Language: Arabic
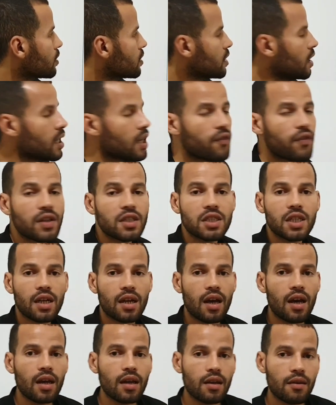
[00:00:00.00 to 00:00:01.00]
تعريف
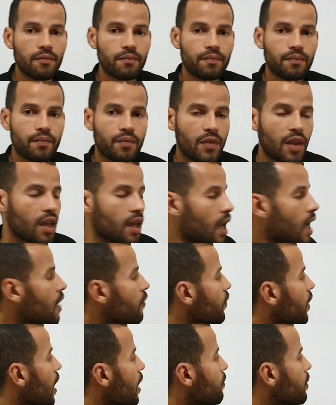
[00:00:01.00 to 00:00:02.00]
الاشتقاق
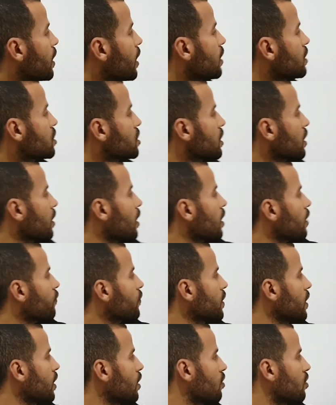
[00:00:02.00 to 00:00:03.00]
اف قابله للاشتقاق
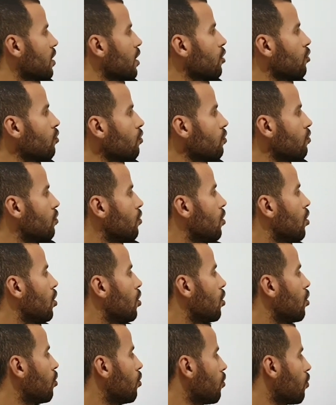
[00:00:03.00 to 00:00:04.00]
في اكس زيرو
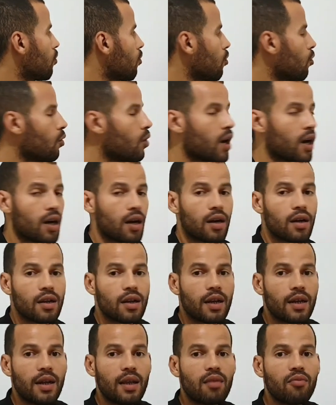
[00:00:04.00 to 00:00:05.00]
هو
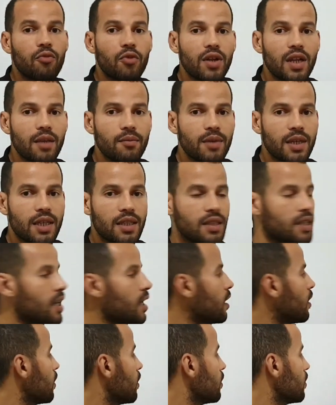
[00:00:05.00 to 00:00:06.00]
كنحسبوا الليميت
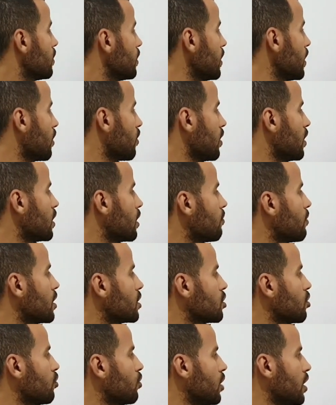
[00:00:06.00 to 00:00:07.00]
ديال اكس عندما
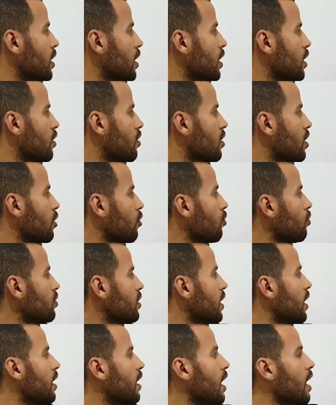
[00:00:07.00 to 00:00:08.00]
تولي لاكس زيرو
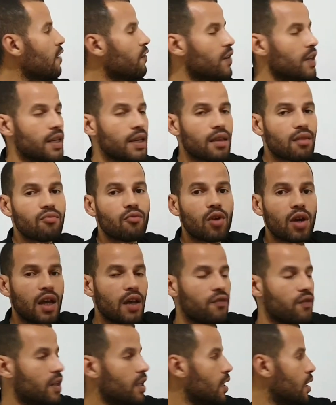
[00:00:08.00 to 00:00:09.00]
ديال اف لاكس موان
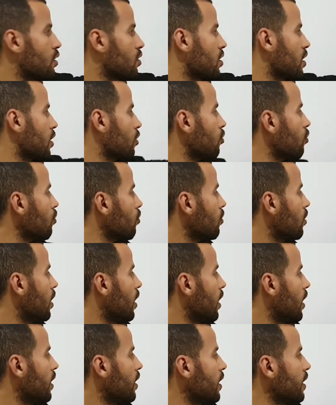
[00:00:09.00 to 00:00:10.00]
اف لاكس زيرو
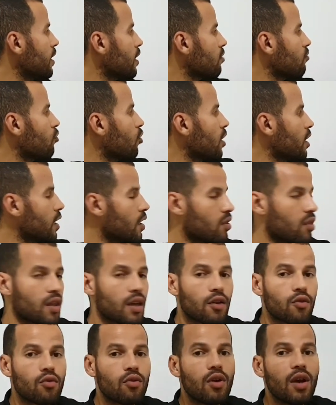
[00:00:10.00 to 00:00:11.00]
على اكس موان اكس
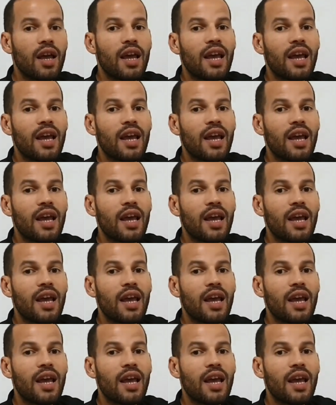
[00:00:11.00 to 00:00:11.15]
زيرو